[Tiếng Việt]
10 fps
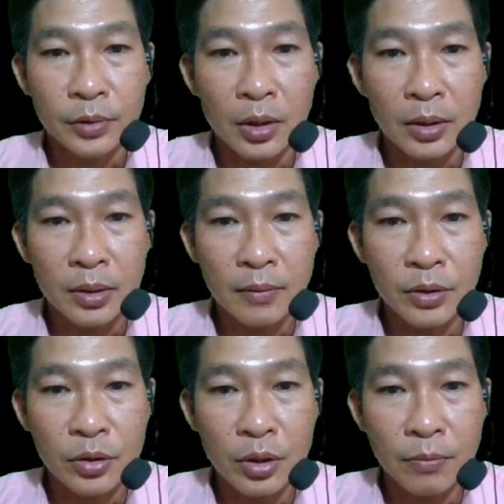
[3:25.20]
rồi nhấn vào
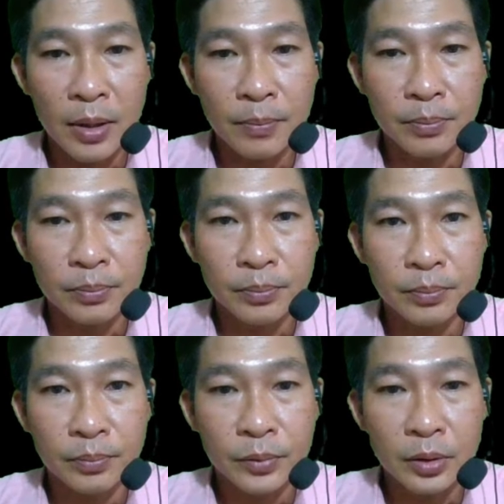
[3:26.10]
chữ cho phép
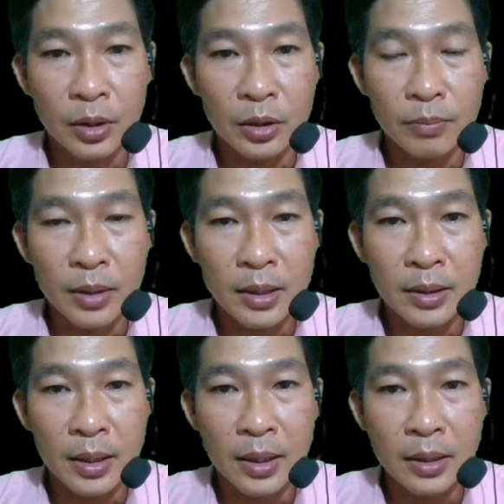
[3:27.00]
rồi chúng ta
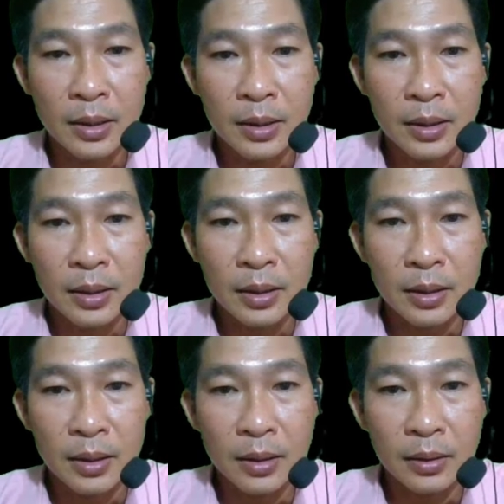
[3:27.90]
sẽ
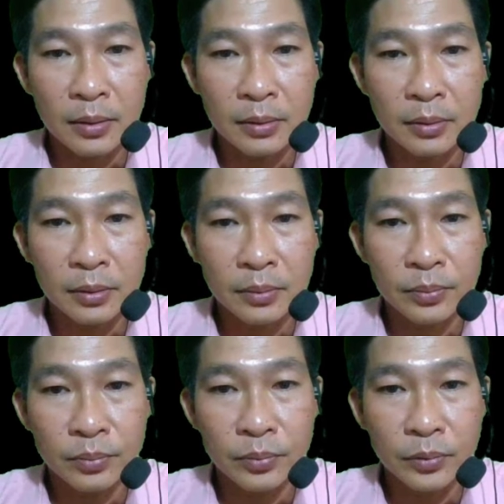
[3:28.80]
à,
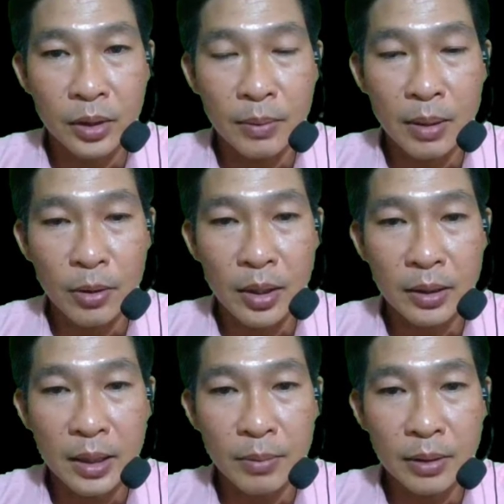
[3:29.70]
tìm đến một cái
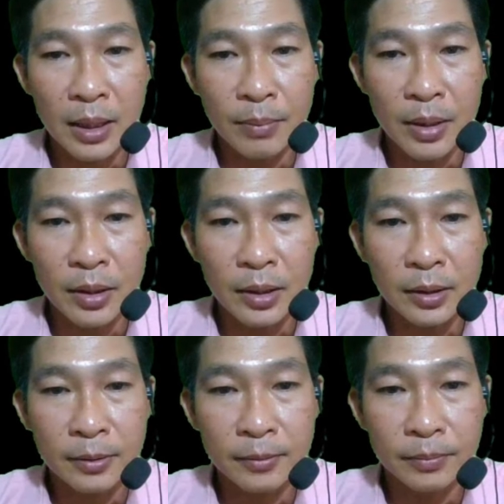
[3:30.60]
hình để chúng ta làm đại diện
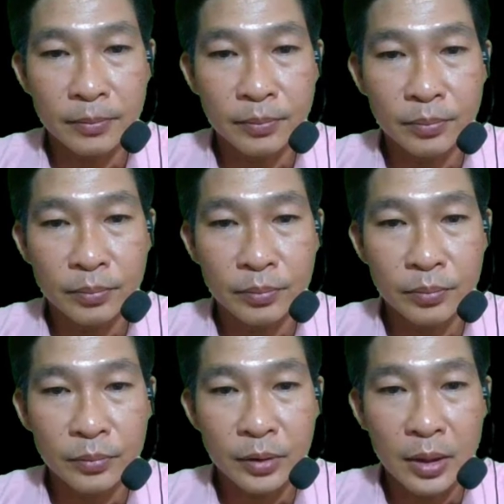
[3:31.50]

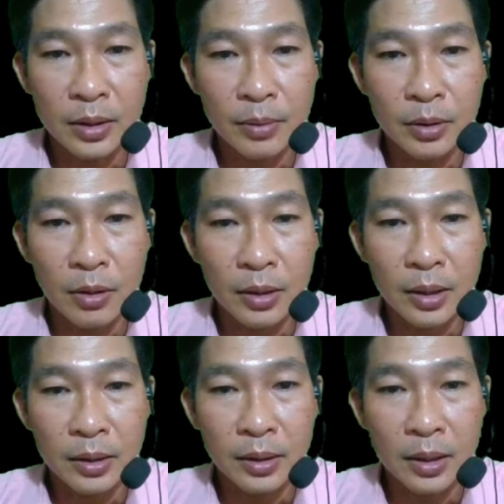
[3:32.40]
giả sử mình chọn cái
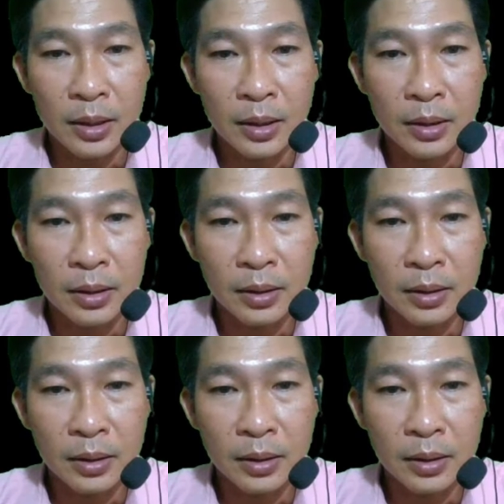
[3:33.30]
hình à,